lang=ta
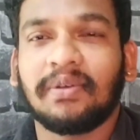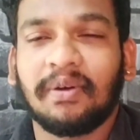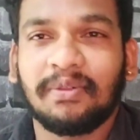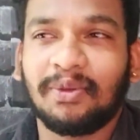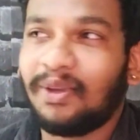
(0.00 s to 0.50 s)
ஸோ
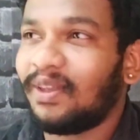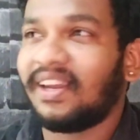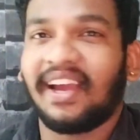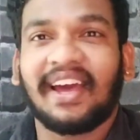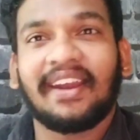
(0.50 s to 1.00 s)

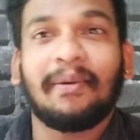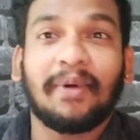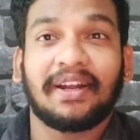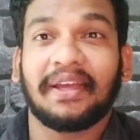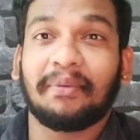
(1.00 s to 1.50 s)
துரியோதனை கரண
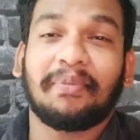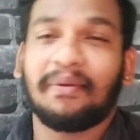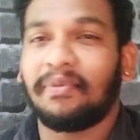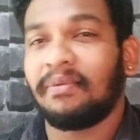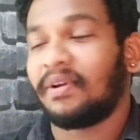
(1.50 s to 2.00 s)
மாட்டம்
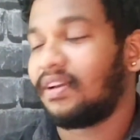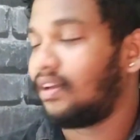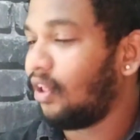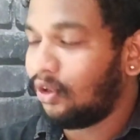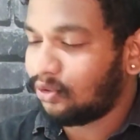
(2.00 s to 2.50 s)
இருப்பேன்
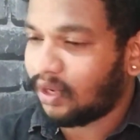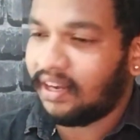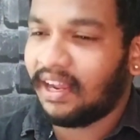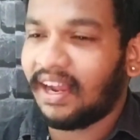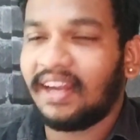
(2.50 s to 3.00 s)
அப்படிமானுங்க ஸோ
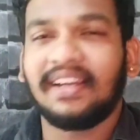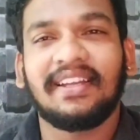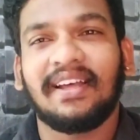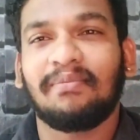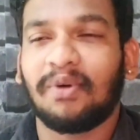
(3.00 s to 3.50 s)
எல்லாம்
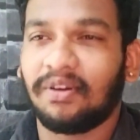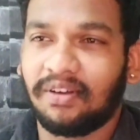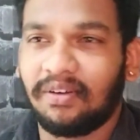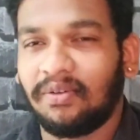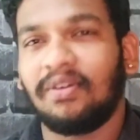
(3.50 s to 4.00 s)
கலந்துக்கிட்டு தான்
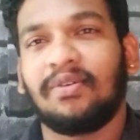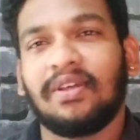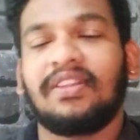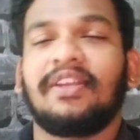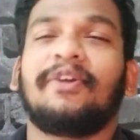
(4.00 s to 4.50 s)
போனுங்க உங்களுக்கு
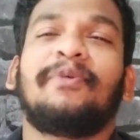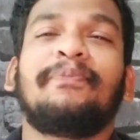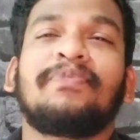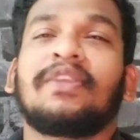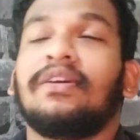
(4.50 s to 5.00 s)
கூட தெரியும்
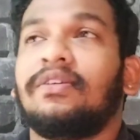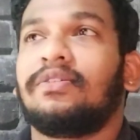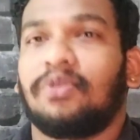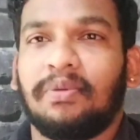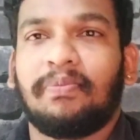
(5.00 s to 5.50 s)

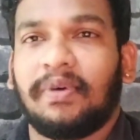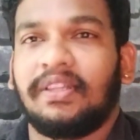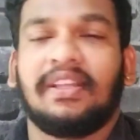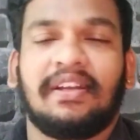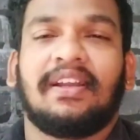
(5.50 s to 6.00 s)
ஸோ இப்போ
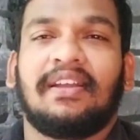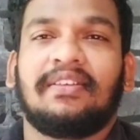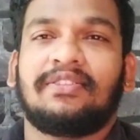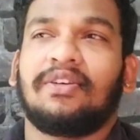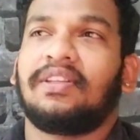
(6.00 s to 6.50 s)
இந்த
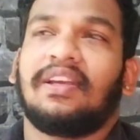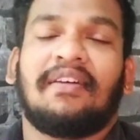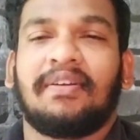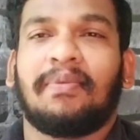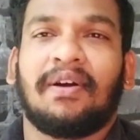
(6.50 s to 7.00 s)
விஷயம் வச்சு
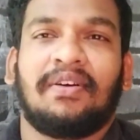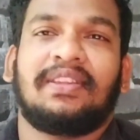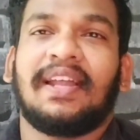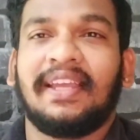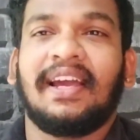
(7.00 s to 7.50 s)
அவர்
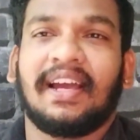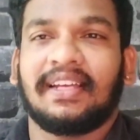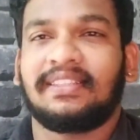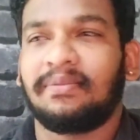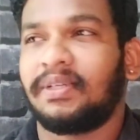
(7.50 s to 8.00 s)
பாவம் தனியாக
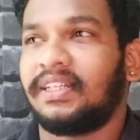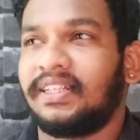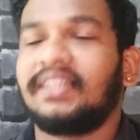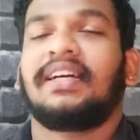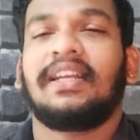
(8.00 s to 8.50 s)

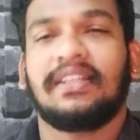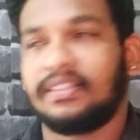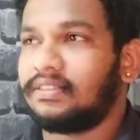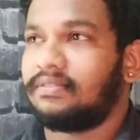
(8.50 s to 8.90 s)
கஷ்டப்பட்டுக்கிட்டு இருக்கார்